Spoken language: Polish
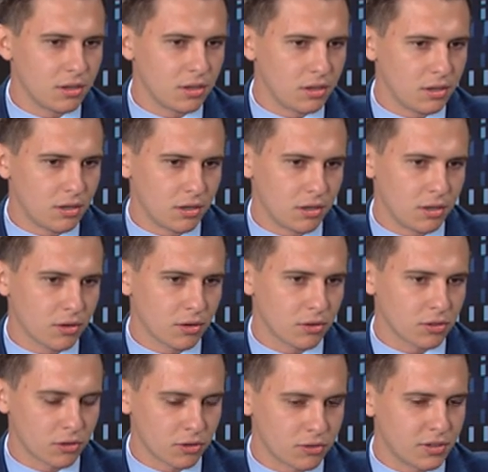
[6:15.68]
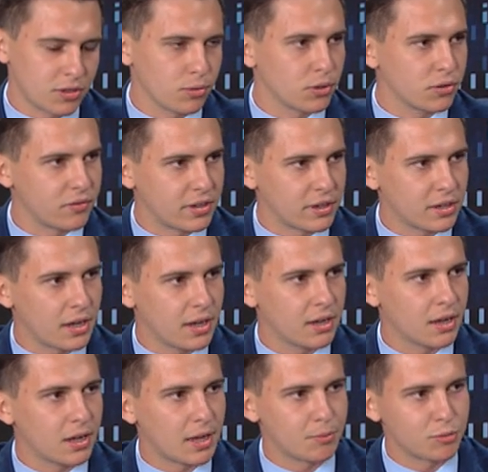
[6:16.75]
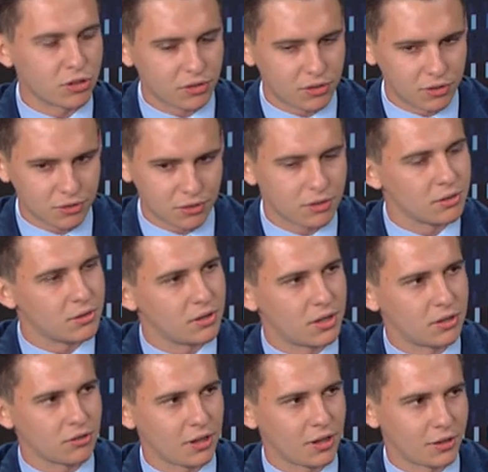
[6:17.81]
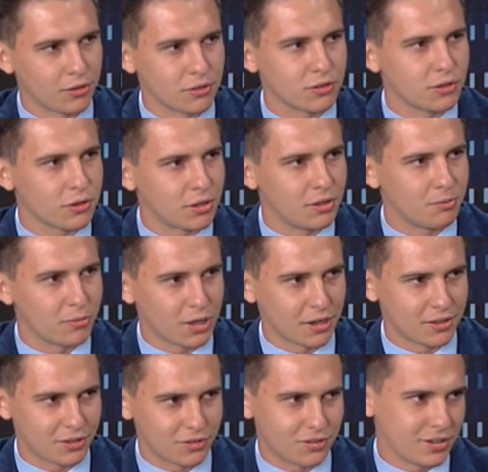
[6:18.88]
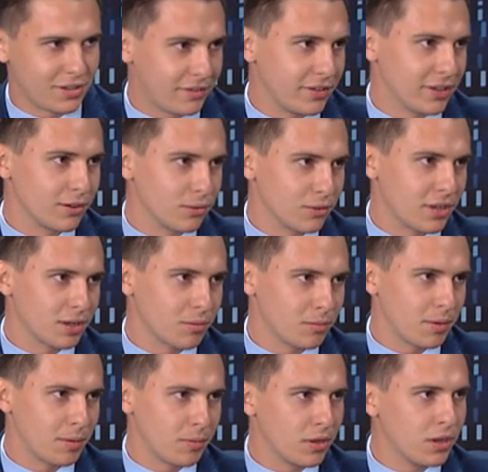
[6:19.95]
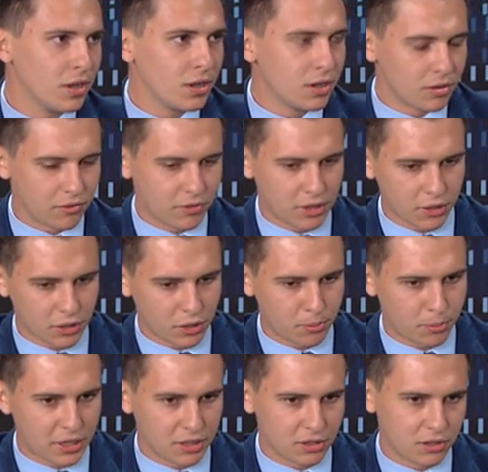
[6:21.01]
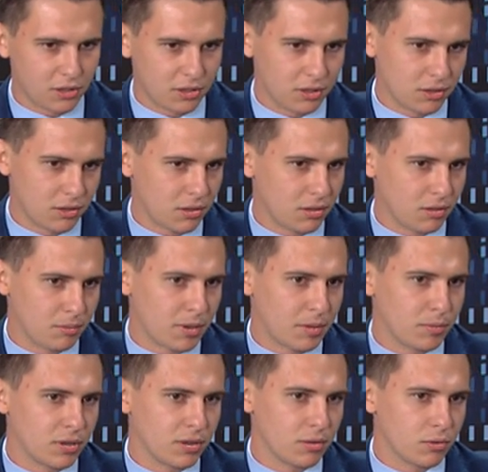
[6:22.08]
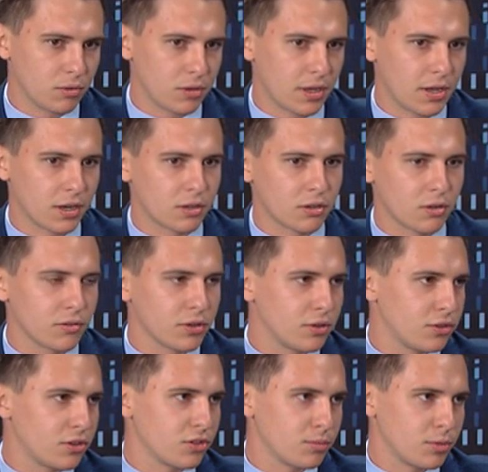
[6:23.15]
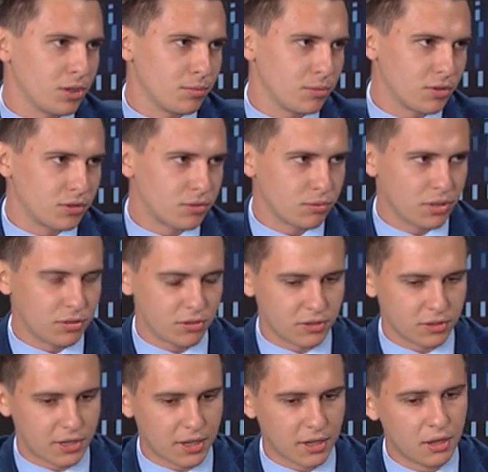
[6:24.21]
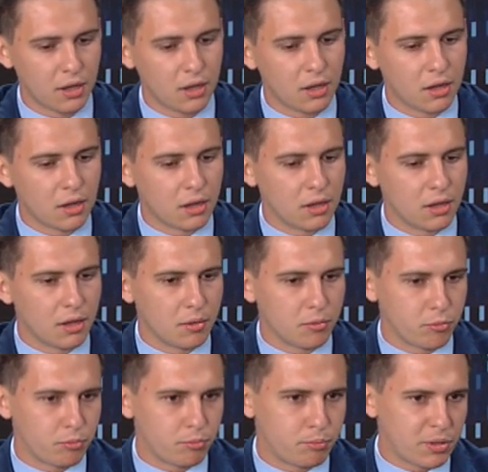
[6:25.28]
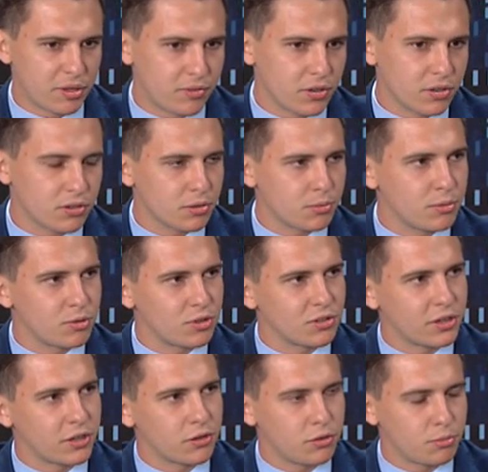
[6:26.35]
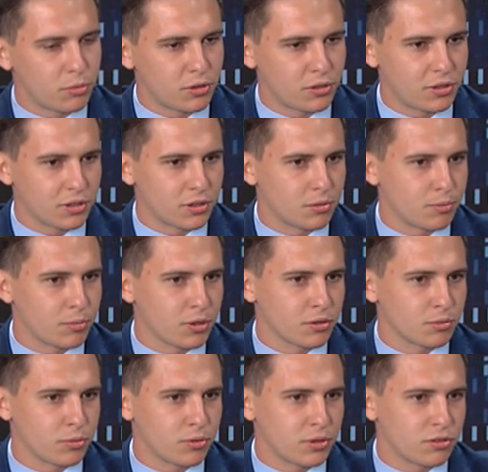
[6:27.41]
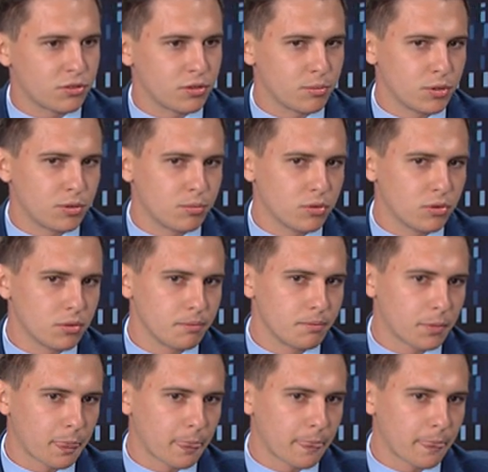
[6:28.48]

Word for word: i odchodzeniu od węgla, a przecież nasz region stoi praktycznie na węglu, tak? bo mamy wiele kopalni i, i mamy elektrownie chociażby Rybnik czy Łaziska. E, pewnie chciałbym się zająć polityką prospołeczną, no bo